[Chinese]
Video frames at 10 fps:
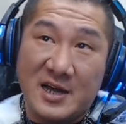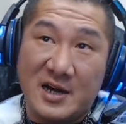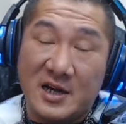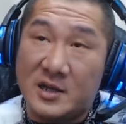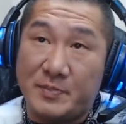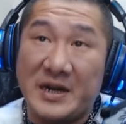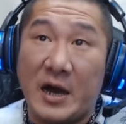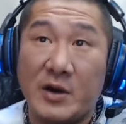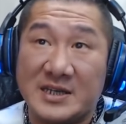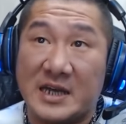你本来
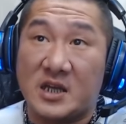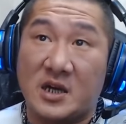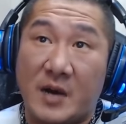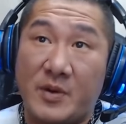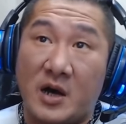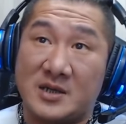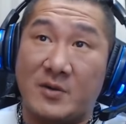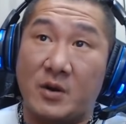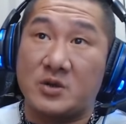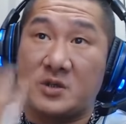会上的，搞不好上
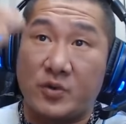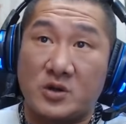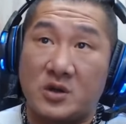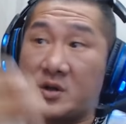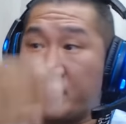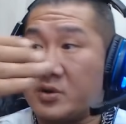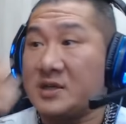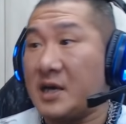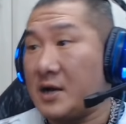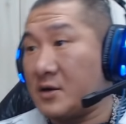完我直播之后你不会上。